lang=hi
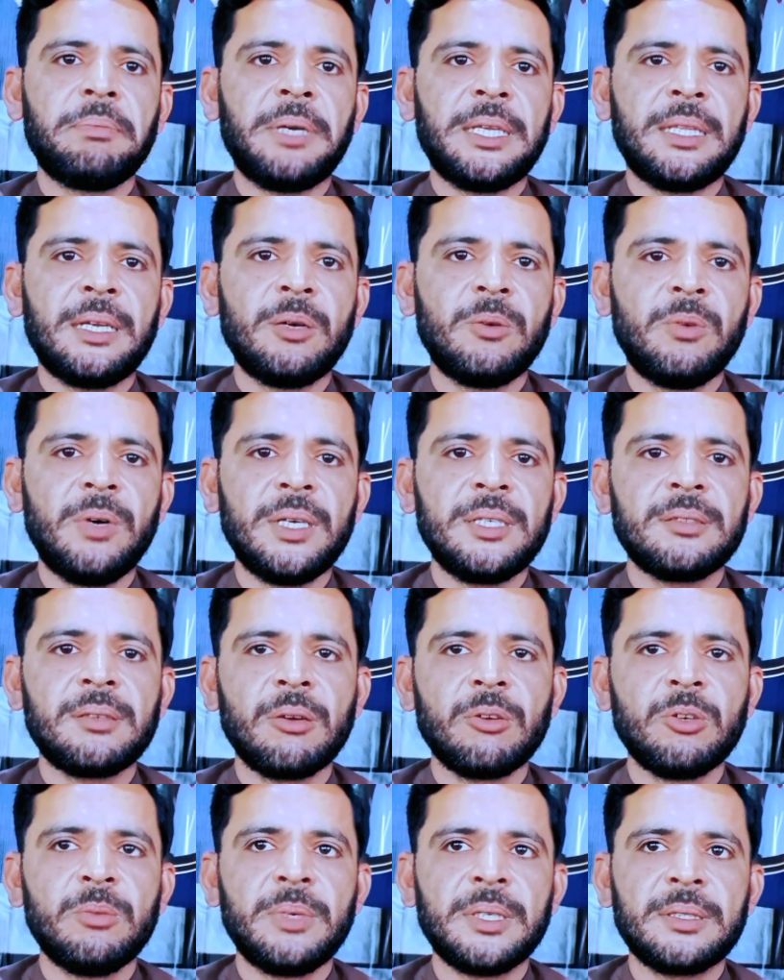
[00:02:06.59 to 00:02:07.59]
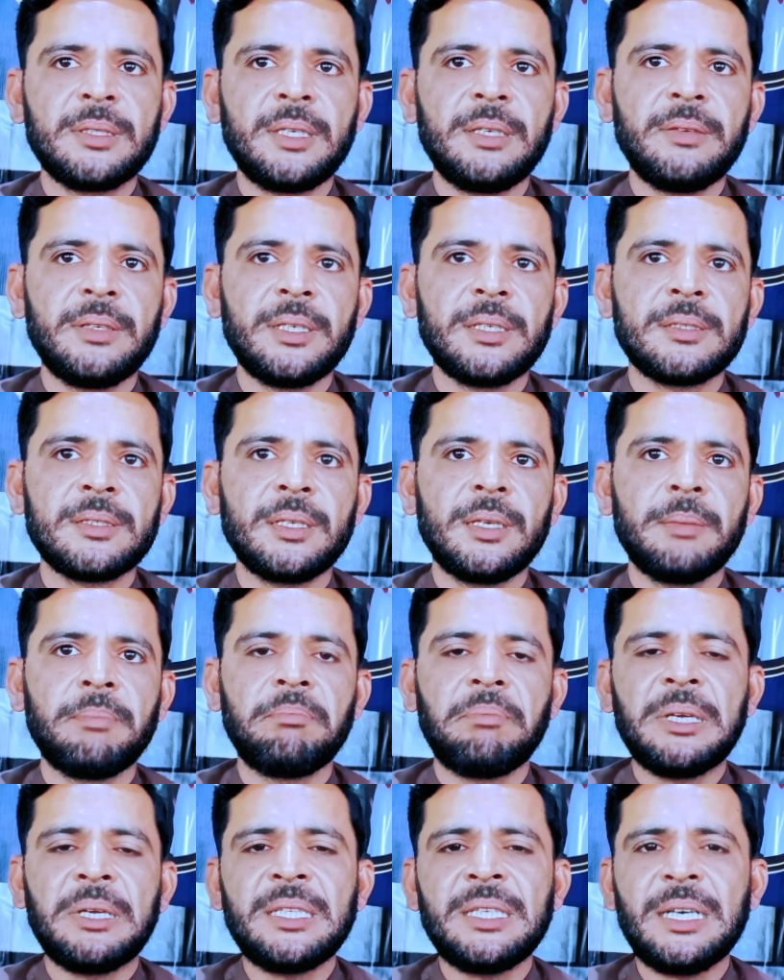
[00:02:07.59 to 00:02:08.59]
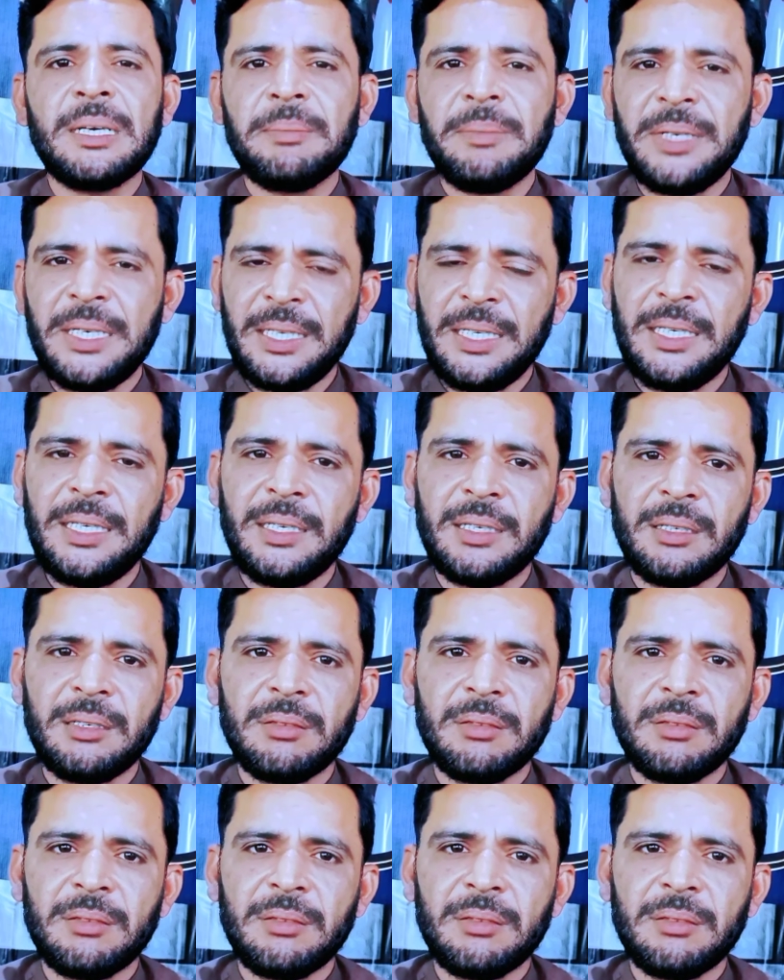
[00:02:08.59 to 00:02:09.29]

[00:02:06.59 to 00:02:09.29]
पैदा हुआ इस हुकूमत की वजह से बदअमनी